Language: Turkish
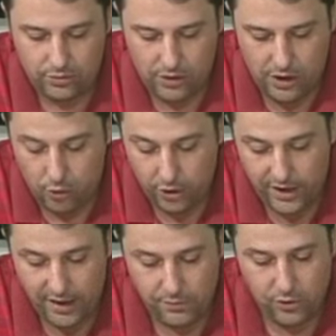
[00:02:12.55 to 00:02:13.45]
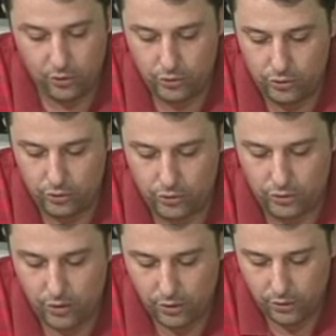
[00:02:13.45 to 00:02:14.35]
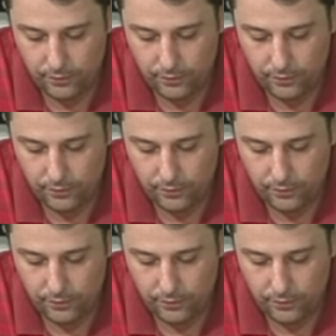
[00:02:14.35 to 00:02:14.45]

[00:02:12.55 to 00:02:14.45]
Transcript: e, oynayan bir oyuncusu yok.